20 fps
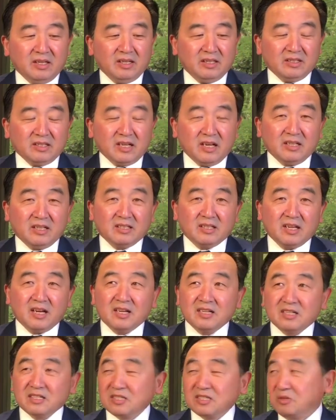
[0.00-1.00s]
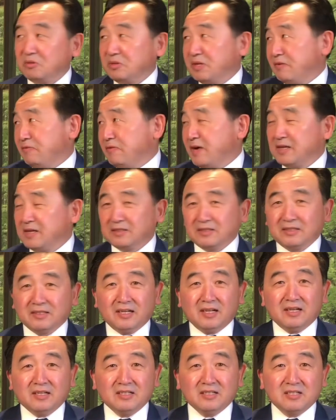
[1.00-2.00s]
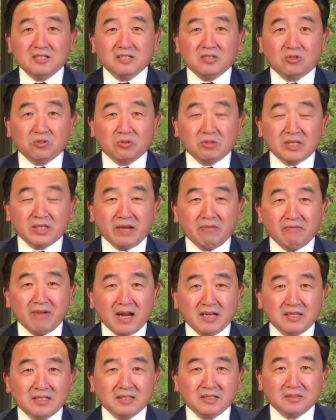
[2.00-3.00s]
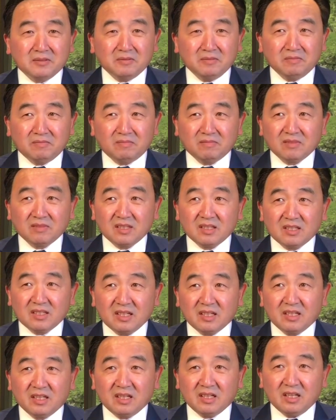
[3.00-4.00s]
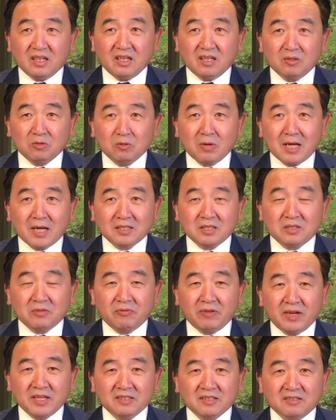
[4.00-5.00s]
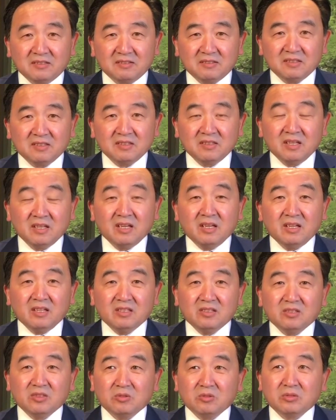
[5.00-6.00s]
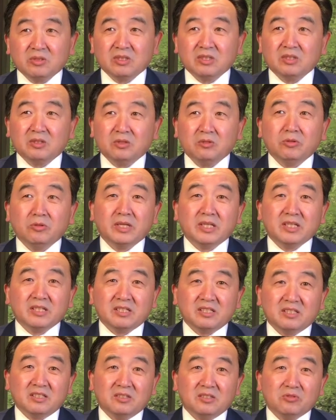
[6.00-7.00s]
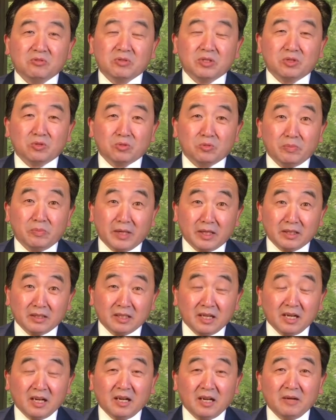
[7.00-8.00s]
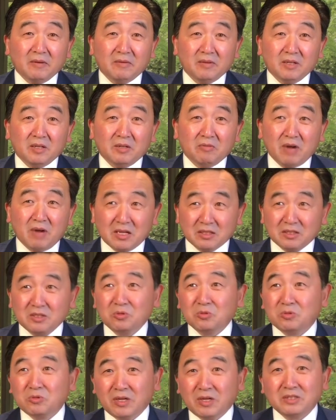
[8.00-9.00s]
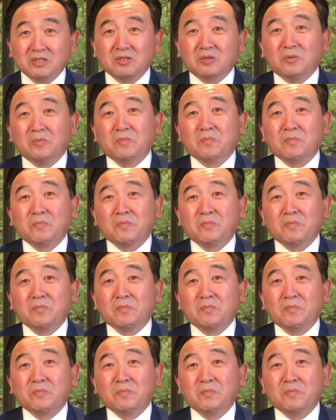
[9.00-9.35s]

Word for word: 啊，他首页放的是昨天晚上这个 Roger Federers，就是瑞士最著名的网球选手。